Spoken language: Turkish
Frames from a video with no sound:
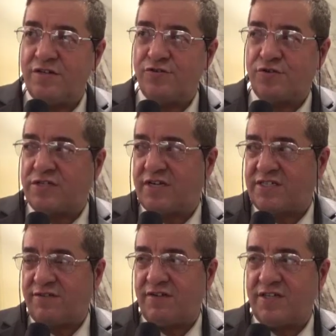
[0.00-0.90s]
yüksek
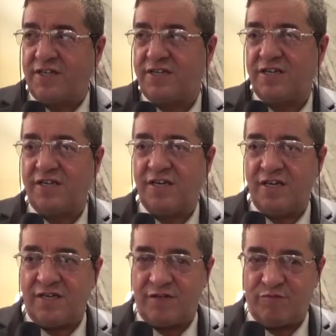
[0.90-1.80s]
seviyedeki
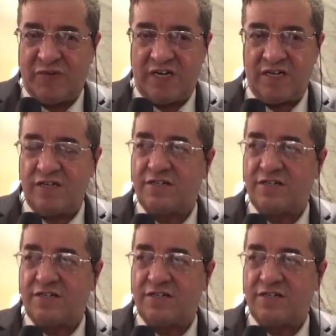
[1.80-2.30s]
bilgili,